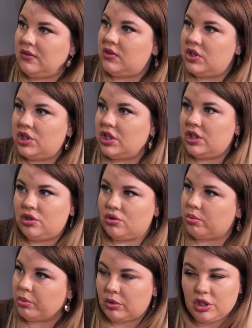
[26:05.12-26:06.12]
ни вещей,
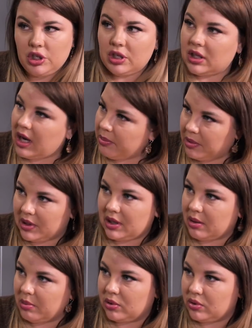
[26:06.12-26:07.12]
ничего, ни
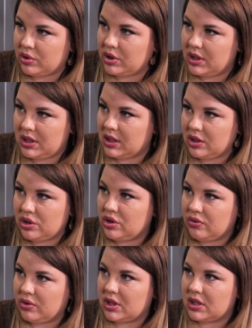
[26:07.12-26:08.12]
капельки былой жизни,
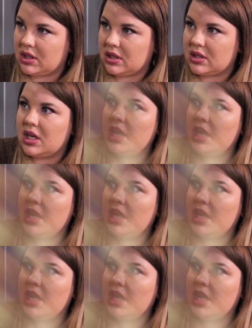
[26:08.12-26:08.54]
ничего не осталось.